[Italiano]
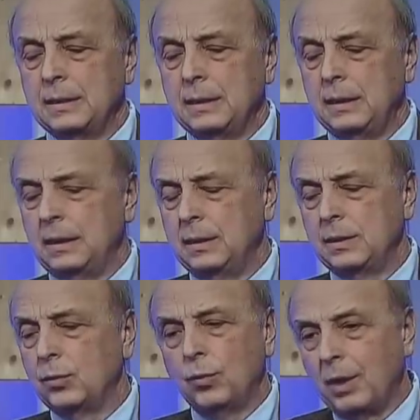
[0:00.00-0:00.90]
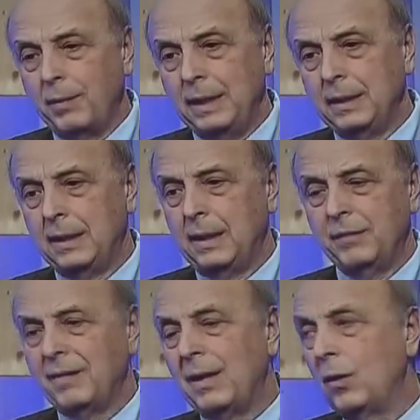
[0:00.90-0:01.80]
si,
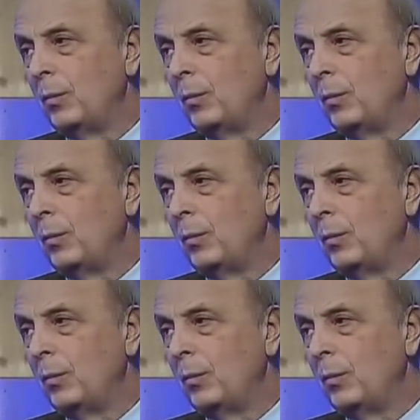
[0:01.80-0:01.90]
sicuramente va